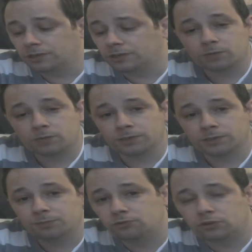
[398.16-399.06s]
bon là je m'adresse
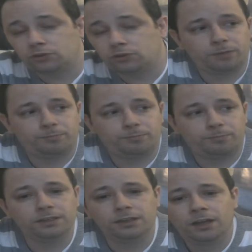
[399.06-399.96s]
plus aux supporters
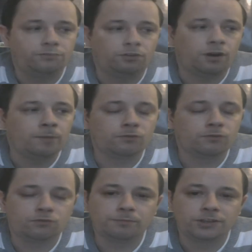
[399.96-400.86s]
parisiens, il faut quand même que
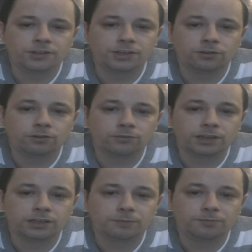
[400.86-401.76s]
vous admettiez que votre
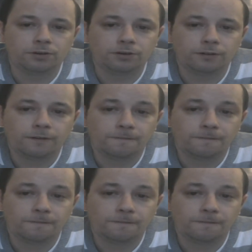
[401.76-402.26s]
équipe... Euh,